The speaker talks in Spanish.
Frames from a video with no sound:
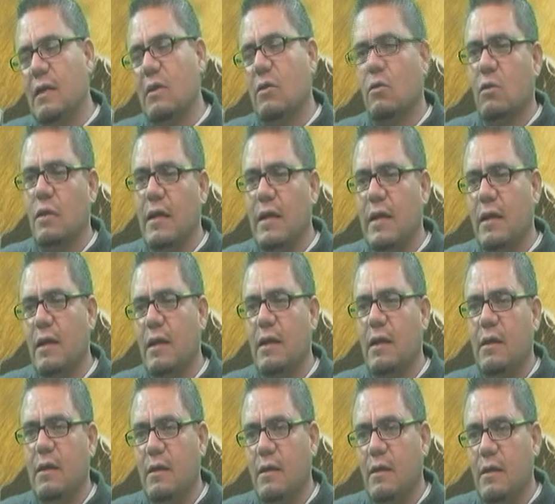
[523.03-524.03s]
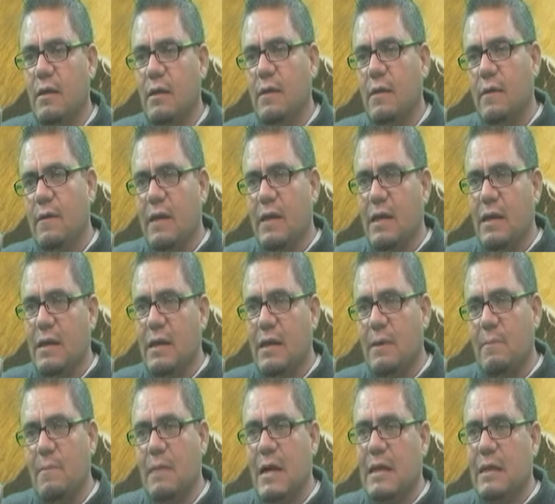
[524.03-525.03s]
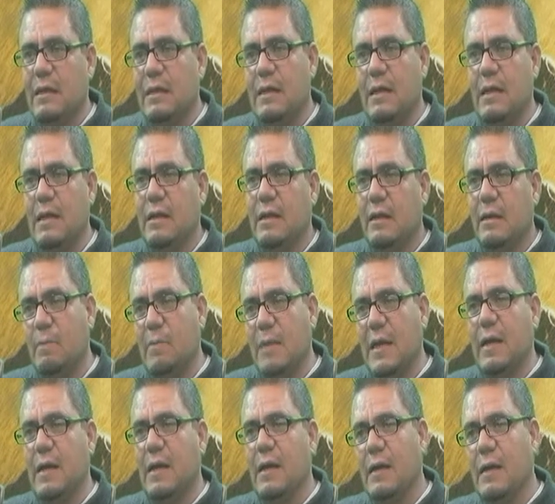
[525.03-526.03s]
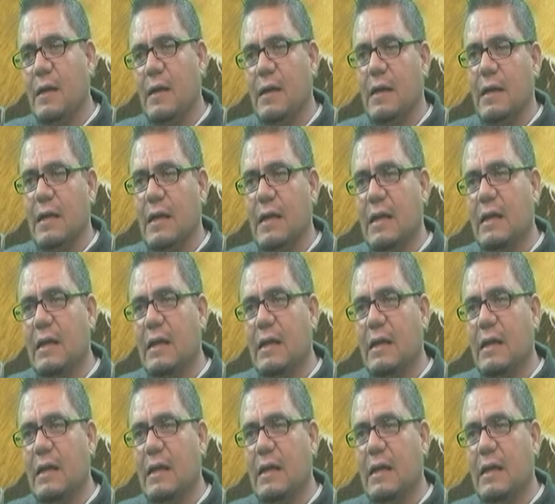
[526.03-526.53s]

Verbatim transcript: el que ordena, el que manda, el que pega,